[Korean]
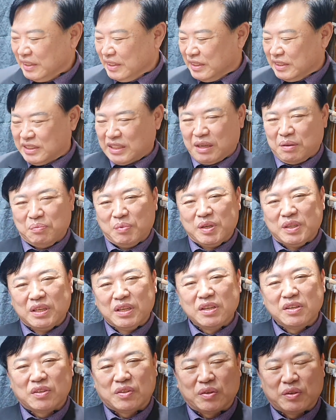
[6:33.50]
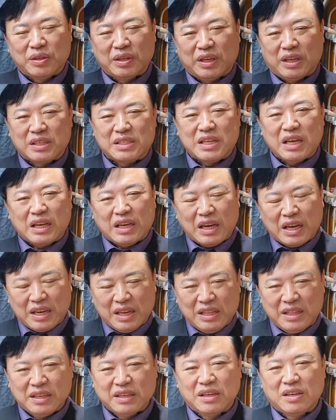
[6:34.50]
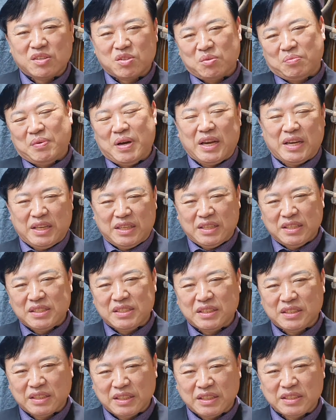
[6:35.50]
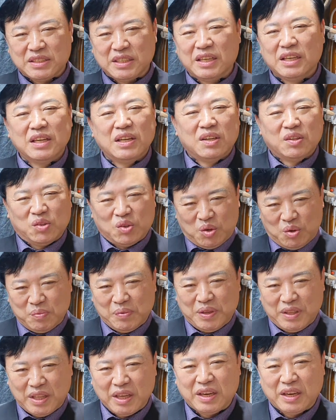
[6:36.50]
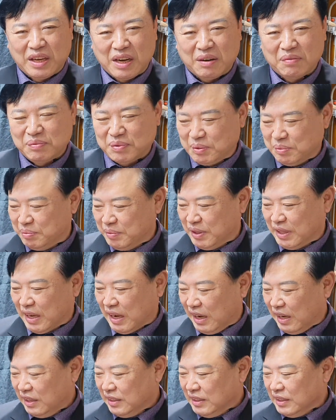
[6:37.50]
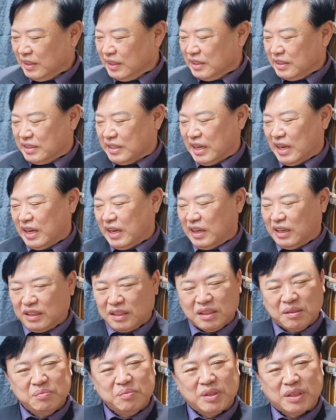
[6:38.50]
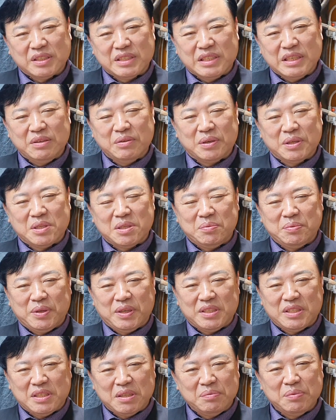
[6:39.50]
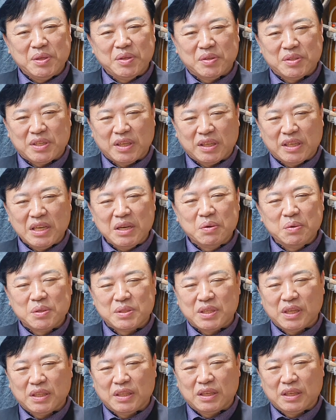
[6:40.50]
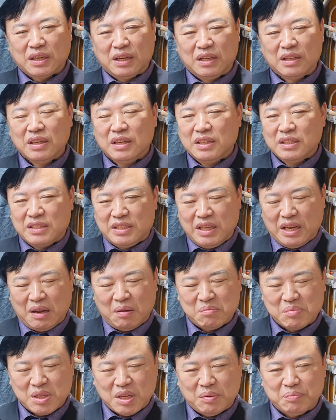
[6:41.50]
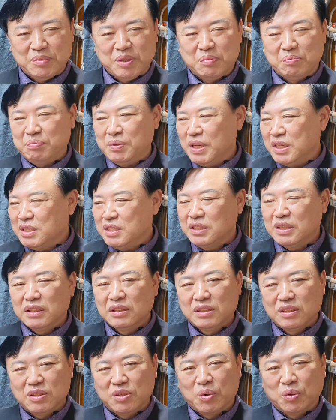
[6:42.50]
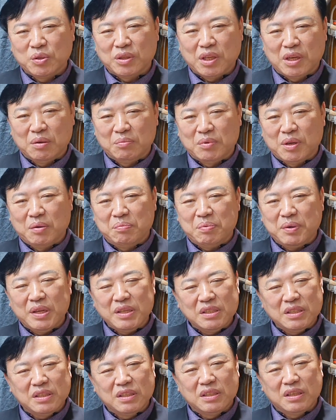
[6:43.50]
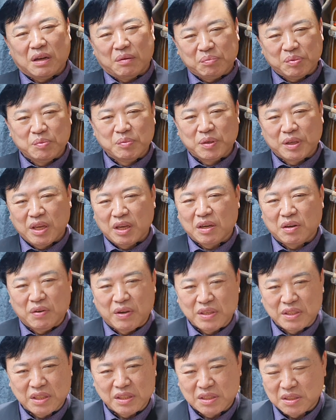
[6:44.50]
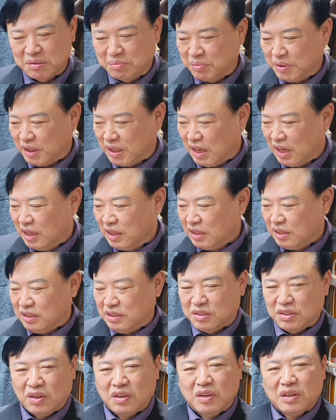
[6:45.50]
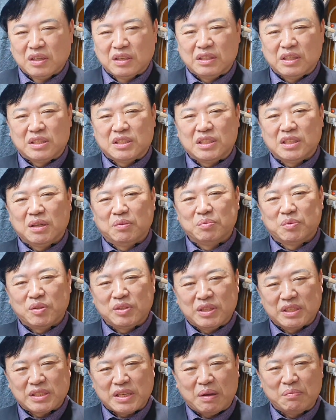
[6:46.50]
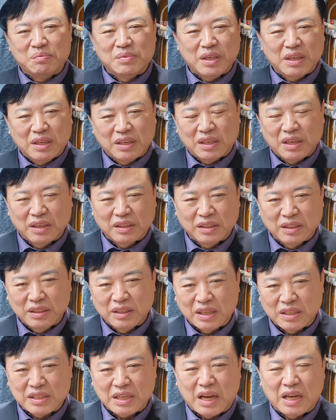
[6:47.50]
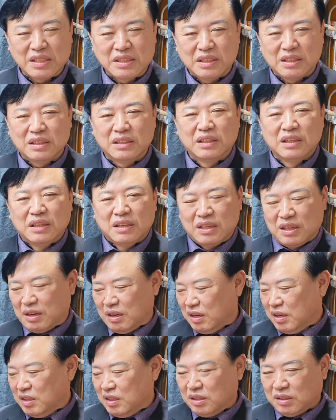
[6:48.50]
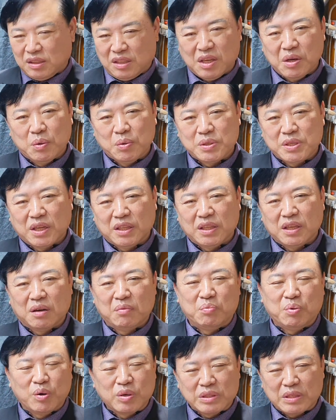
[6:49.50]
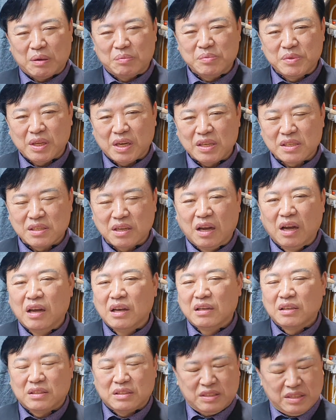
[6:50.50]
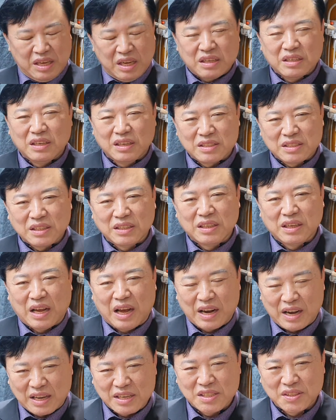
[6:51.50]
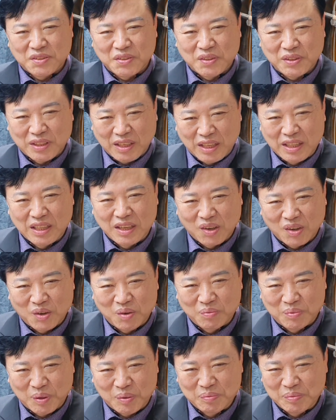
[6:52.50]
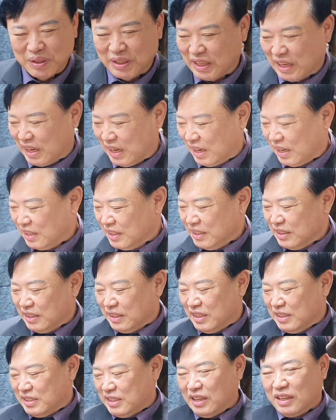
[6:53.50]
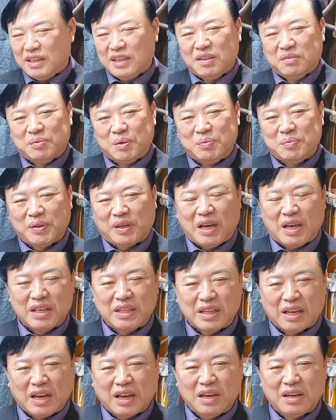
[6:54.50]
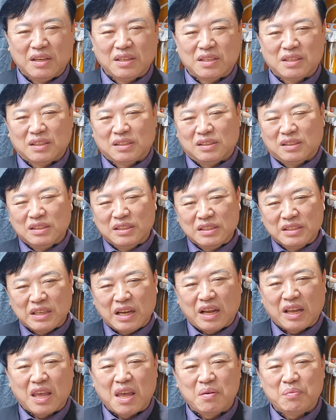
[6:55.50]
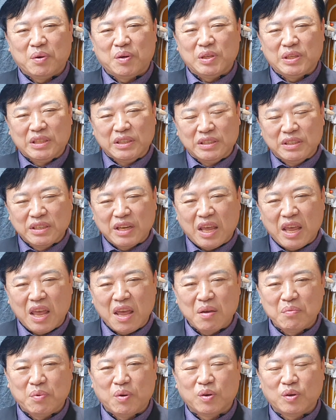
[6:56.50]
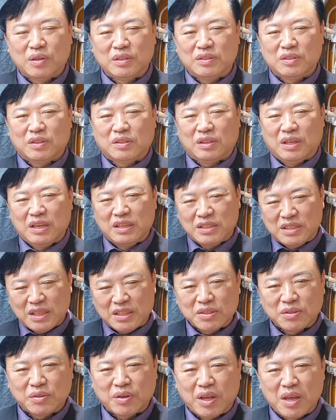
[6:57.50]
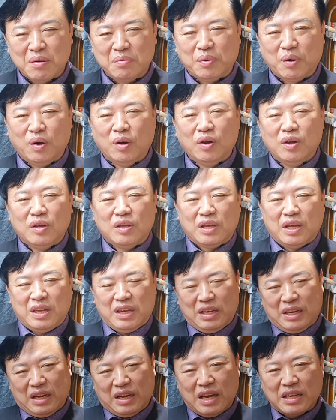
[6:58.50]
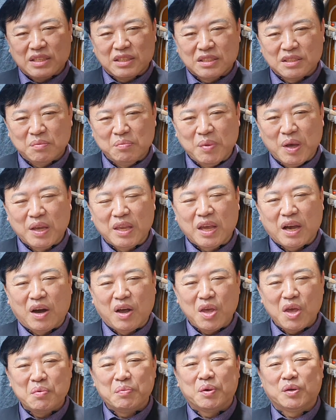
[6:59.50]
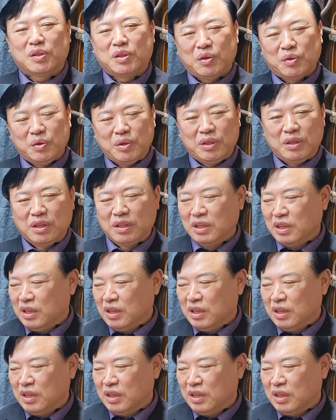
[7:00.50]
자, 먹는 것도 그렇게 색깔 있는 걸 좀 많이 드시는 것이 도움이 되리라 봅니다. 자, 음력 12월, 11월, 12월생, 개월생들은 지난 3년 빼지른 그 용띠놈들이 빼지른 아픔을 겪어왔지 않습니까? 그죠? 근데 지금도 이제 삼재를 겪는데 사실은 예, 기업을생들은 복삼재라서 크게 걱정을 안 하셔도 된다고 봅니다. 그래서 뭡니까 이달에는 어떤 건강 회복, 연애 회복, 그죠? 경제적으로 회복, 예, 여러 가지 지금 명예가 회복되고 있는